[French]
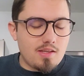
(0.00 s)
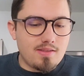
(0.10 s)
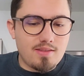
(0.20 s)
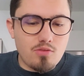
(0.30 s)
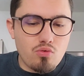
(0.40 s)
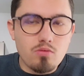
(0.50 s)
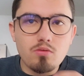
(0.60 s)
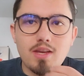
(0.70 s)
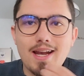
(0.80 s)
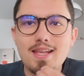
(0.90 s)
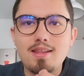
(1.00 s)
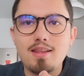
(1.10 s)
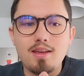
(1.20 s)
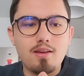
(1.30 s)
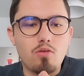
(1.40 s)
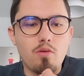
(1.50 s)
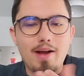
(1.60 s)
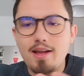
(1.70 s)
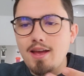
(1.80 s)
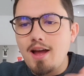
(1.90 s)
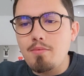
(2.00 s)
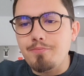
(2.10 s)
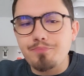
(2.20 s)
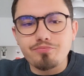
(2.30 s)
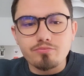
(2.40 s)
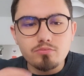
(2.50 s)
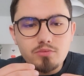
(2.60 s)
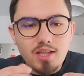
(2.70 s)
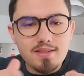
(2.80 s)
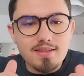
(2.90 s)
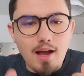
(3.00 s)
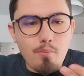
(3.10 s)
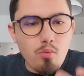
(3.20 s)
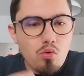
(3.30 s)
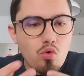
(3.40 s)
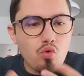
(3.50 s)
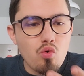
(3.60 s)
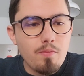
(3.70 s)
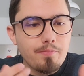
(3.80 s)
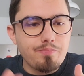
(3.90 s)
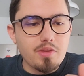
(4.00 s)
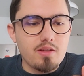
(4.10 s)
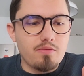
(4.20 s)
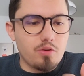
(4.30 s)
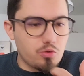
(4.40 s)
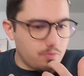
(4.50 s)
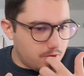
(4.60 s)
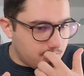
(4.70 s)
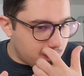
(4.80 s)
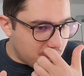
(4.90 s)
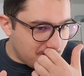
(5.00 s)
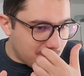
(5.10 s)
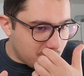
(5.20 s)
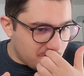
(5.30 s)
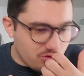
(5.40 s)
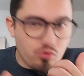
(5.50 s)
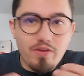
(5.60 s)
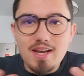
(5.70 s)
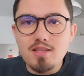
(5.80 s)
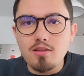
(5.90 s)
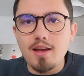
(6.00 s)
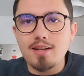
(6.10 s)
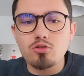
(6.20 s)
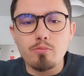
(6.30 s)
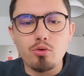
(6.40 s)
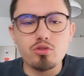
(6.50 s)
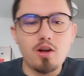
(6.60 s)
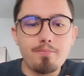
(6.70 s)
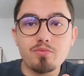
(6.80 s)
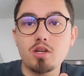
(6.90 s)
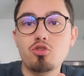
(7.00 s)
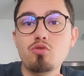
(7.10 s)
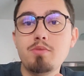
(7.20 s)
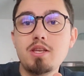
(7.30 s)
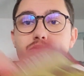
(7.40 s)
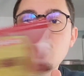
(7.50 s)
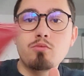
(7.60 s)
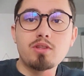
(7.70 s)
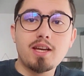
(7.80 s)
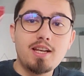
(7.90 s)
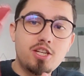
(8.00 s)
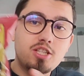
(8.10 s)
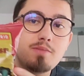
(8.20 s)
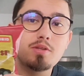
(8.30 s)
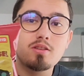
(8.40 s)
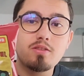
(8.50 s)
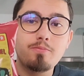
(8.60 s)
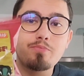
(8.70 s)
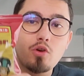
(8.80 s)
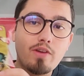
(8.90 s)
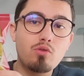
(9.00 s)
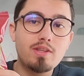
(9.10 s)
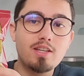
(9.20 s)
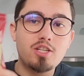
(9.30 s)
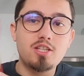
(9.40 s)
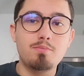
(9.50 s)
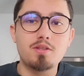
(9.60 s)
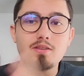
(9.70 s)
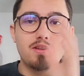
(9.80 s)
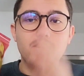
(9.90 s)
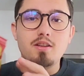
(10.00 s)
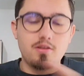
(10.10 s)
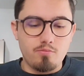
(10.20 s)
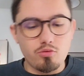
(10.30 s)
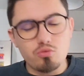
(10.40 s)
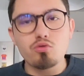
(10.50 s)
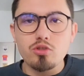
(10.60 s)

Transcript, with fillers: C'est d'une qualité remarquable, c'est un bon goût, Franchement, je valide à 100%. J'ai oublié de vous montrer les chips. On va goûter les chips. Bon, du coup,